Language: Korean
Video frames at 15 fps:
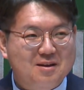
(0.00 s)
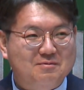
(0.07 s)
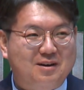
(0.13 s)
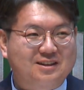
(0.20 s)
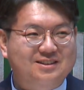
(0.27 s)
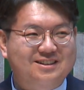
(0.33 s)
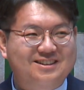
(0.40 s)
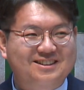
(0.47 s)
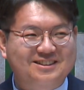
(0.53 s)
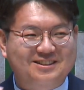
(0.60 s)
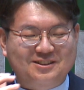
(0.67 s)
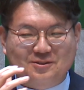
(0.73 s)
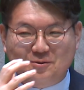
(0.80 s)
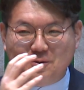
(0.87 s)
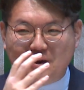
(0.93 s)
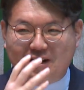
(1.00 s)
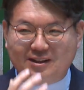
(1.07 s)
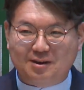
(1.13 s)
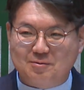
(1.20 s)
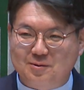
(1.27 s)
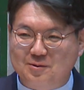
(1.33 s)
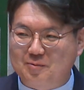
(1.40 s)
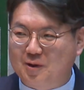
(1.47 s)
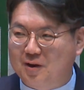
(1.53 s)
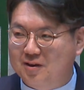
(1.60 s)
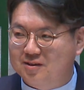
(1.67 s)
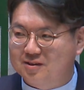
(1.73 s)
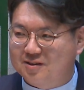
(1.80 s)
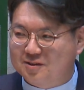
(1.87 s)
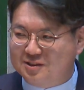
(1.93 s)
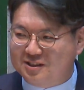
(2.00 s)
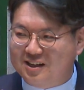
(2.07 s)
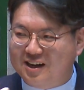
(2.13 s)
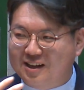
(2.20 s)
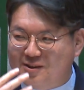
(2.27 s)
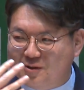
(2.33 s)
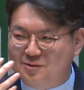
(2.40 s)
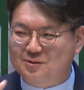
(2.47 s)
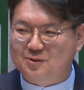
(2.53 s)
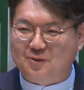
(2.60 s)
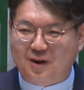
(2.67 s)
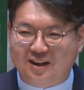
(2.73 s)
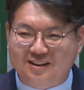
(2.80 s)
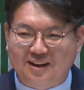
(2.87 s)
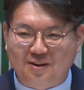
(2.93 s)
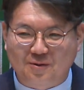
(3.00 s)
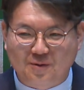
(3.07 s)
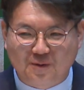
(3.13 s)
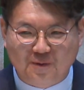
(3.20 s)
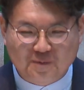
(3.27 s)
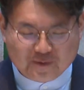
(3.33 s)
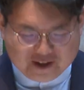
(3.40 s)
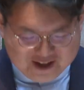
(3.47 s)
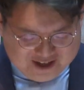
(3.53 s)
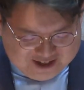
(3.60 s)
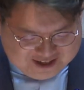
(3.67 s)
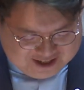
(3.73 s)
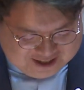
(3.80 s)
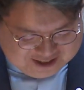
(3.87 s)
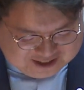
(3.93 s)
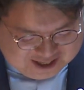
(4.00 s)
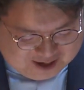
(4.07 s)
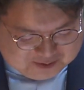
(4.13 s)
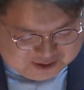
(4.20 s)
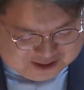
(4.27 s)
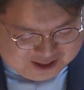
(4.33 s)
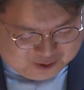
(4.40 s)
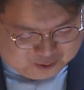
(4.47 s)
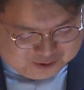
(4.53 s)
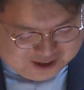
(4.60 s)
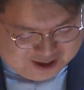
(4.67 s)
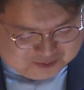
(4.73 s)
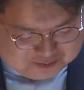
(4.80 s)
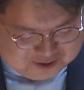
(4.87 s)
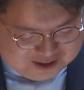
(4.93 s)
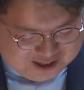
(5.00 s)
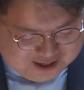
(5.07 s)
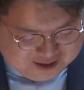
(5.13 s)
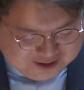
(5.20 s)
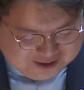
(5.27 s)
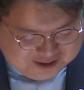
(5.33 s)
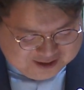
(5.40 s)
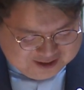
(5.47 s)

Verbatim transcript: 마스크를 쓰고 하다 보면 저 이산화탄소 과다로 예, 잠이 잘 온다 합니다.